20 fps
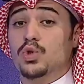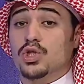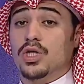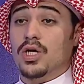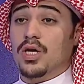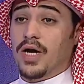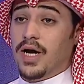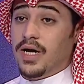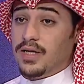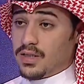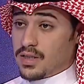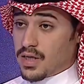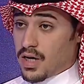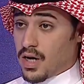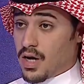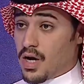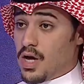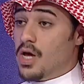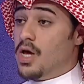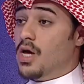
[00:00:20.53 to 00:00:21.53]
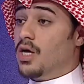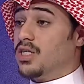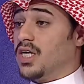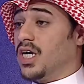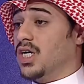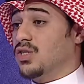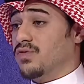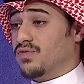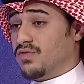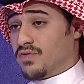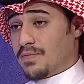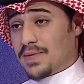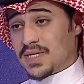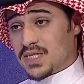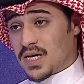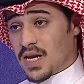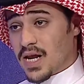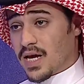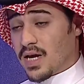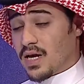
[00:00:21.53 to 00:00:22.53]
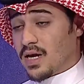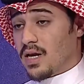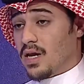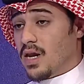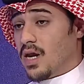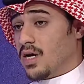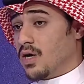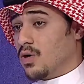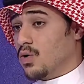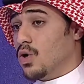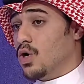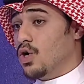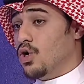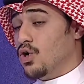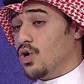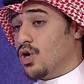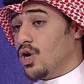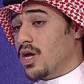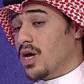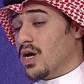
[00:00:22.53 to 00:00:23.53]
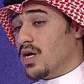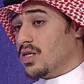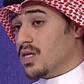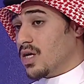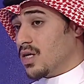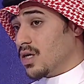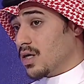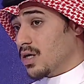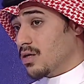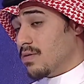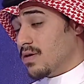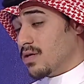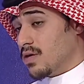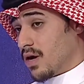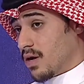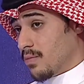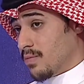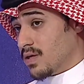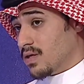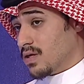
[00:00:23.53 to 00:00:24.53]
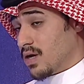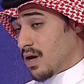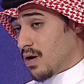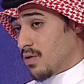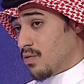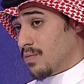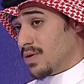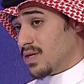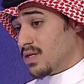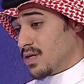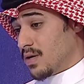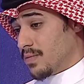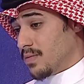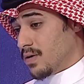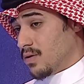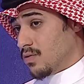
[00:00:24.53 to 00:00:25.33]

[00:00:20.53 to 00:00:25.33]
وش قل عادي ترى ترى شوف مثلا لك كل الحريه ان تنتقد من ترى من ترى ومن اي